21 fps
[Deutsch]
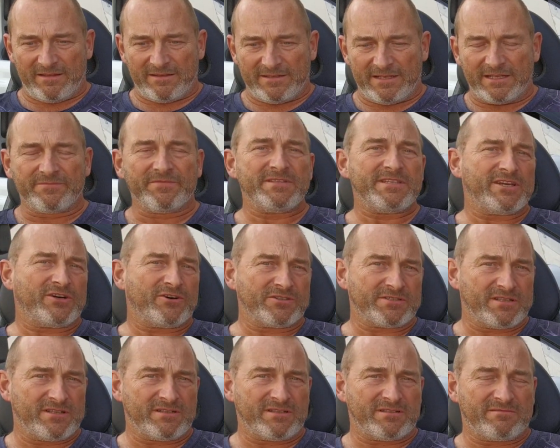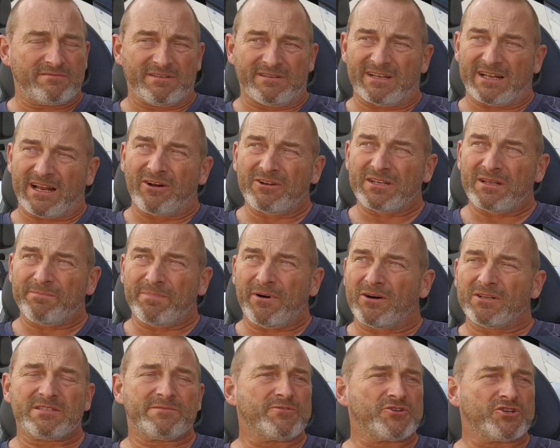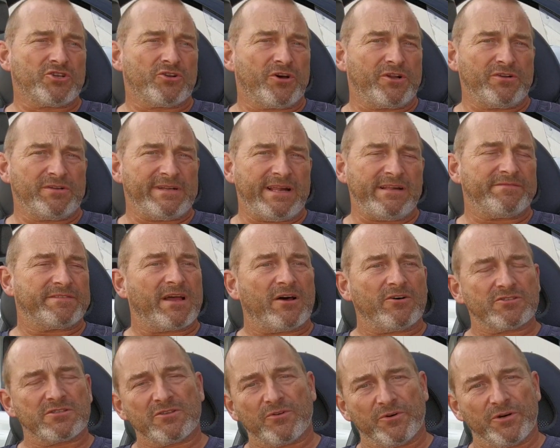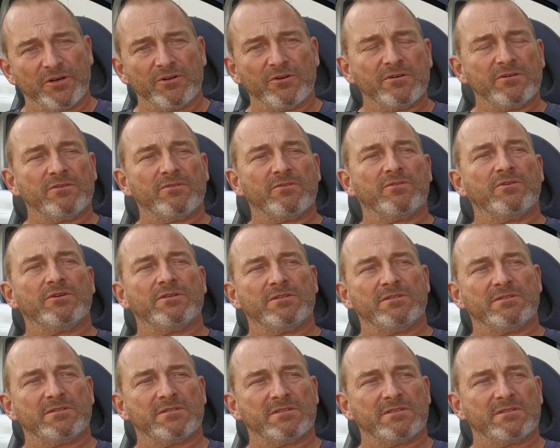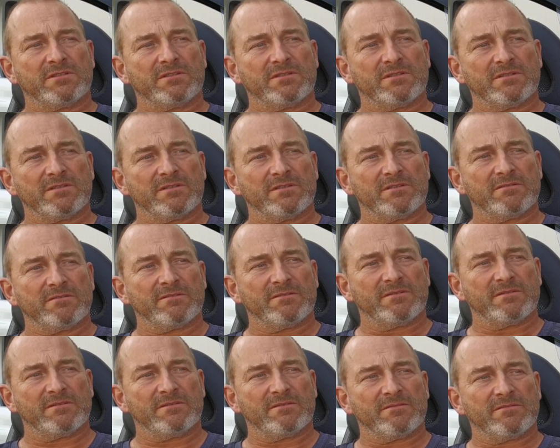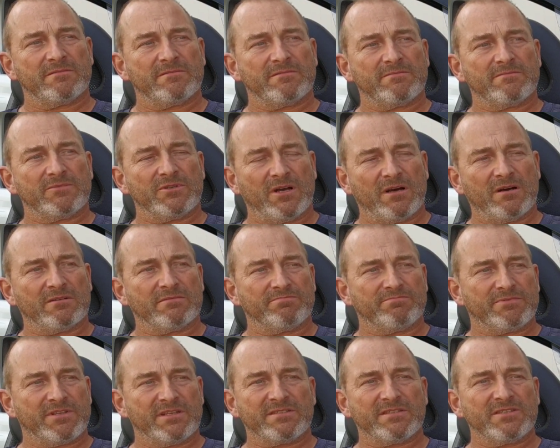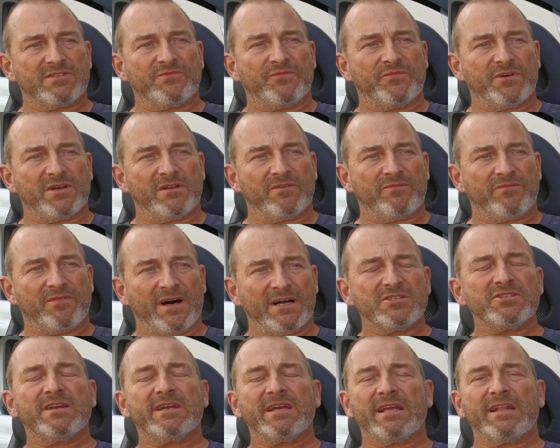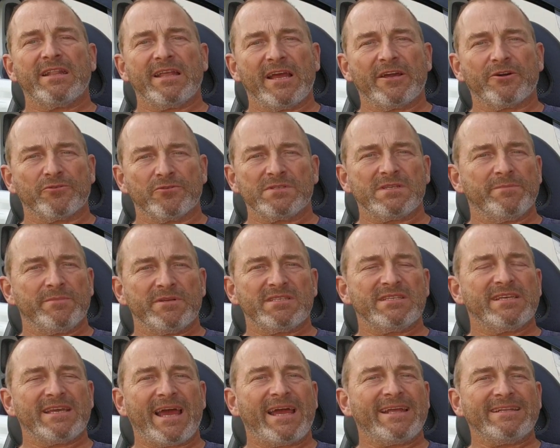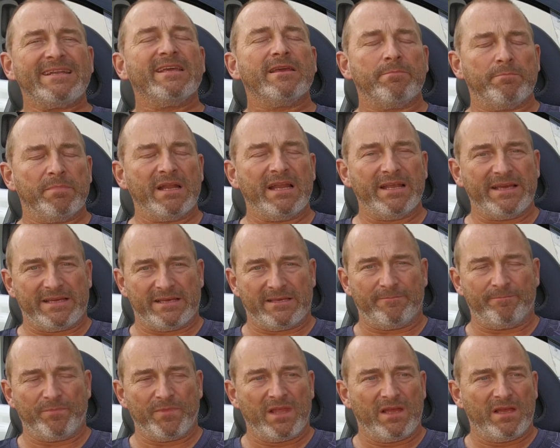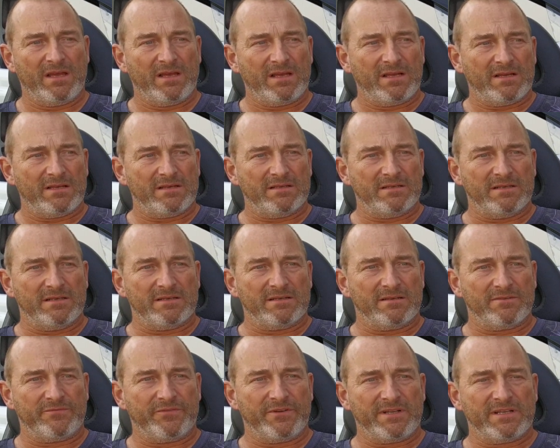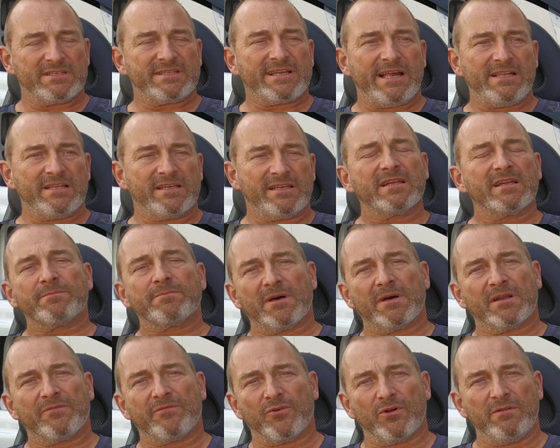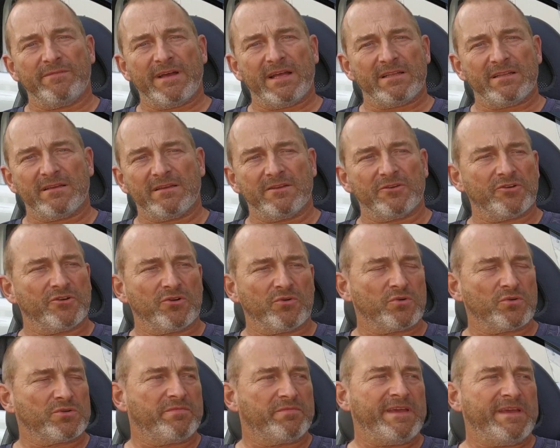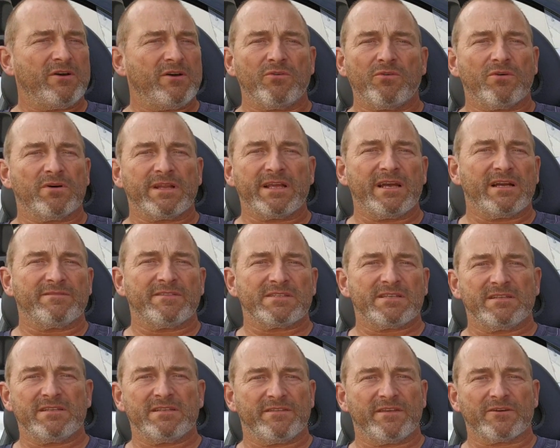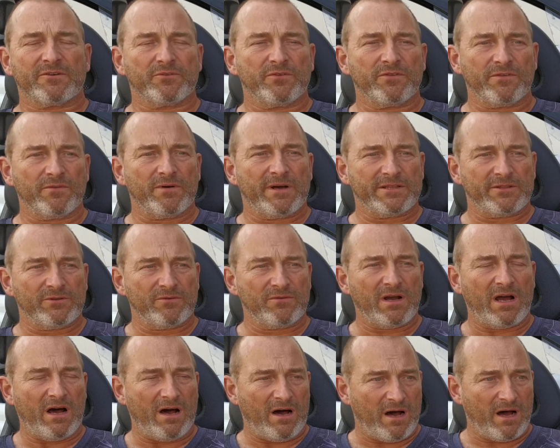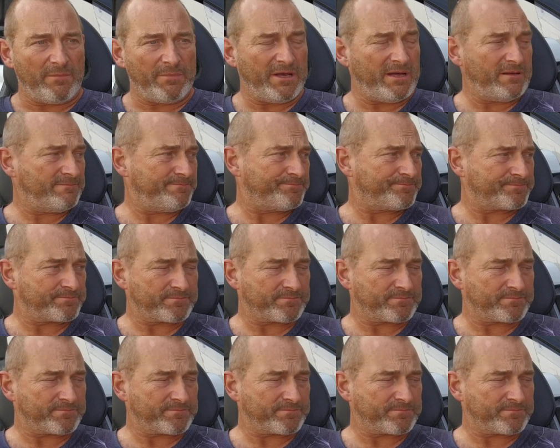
der Twizy kostet roundabout zwischen 9.000 und 11.000 Euro und ja, das ist für ein Fahrzeug in der Größe mit Sicherheit nicht billig. Äh, für das Geld kriegt man einen vollwertigen Renault Twingo oder irgendwas in dieser Größenordnung, aber